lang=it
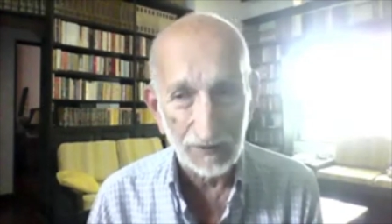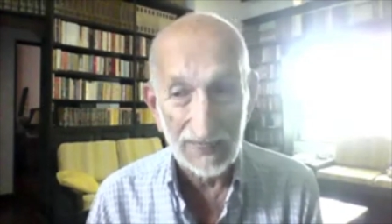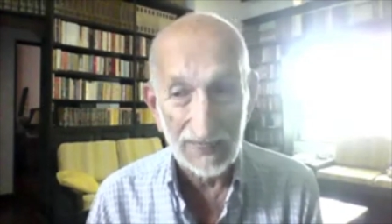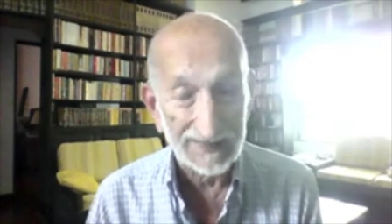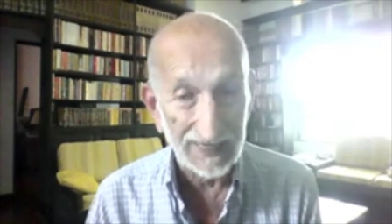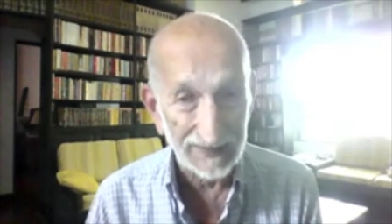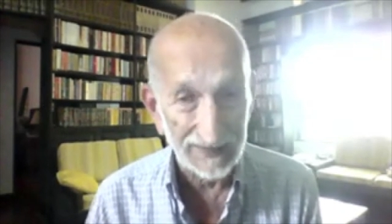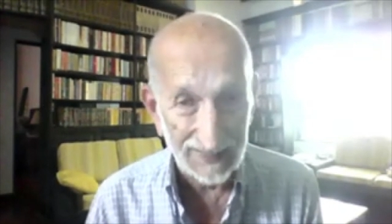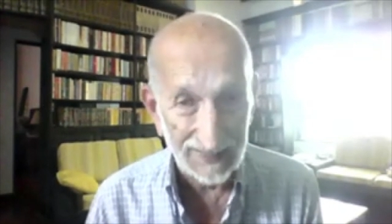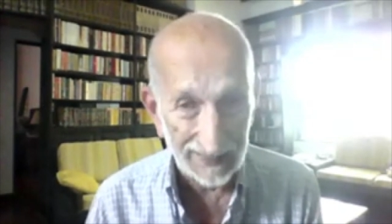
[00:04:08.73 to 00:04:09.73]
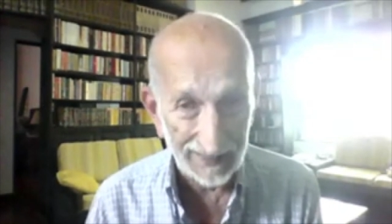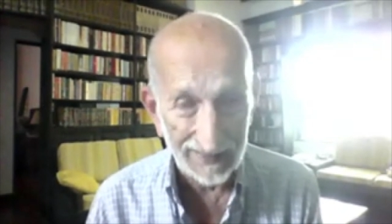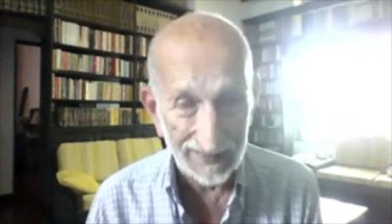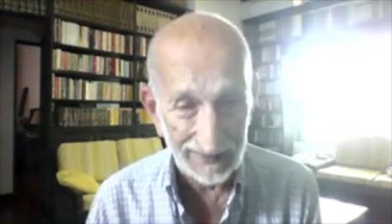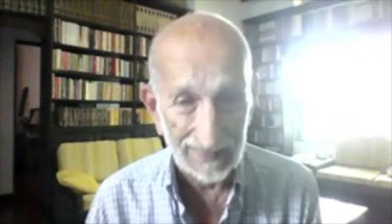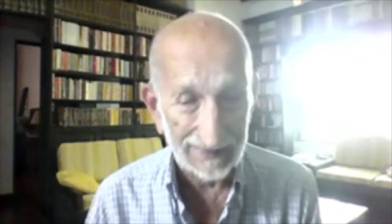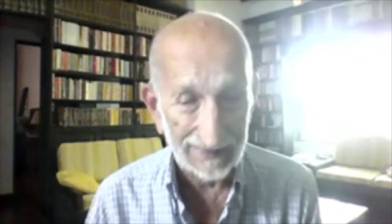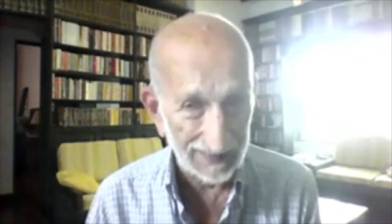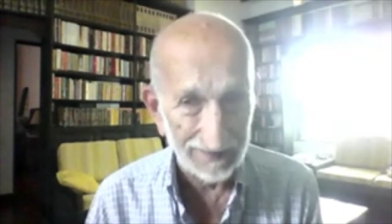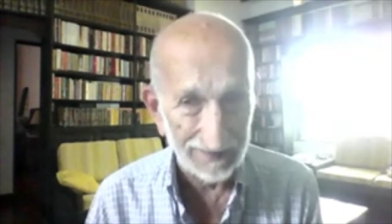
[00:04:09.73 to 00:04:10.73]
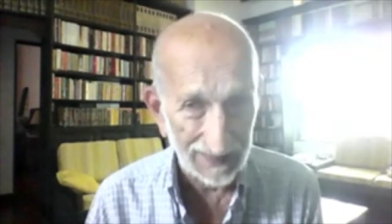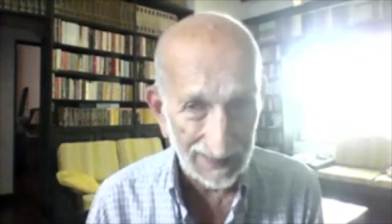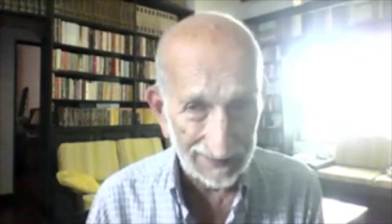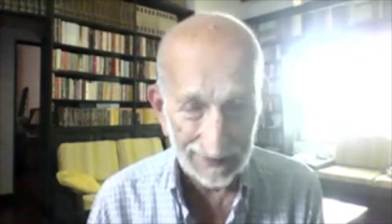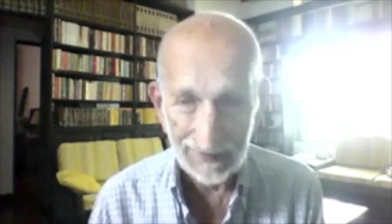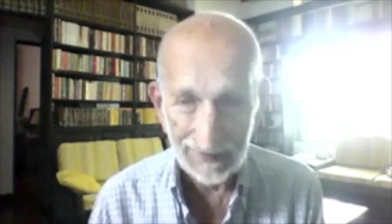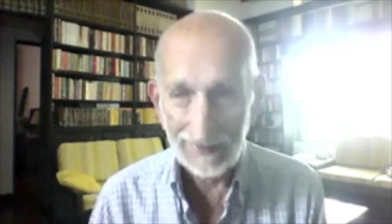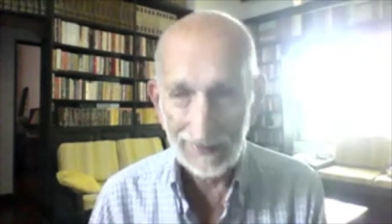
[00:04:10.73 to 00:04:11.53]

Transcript: quella da cavalcare e Kenyatta l'ha cavalcata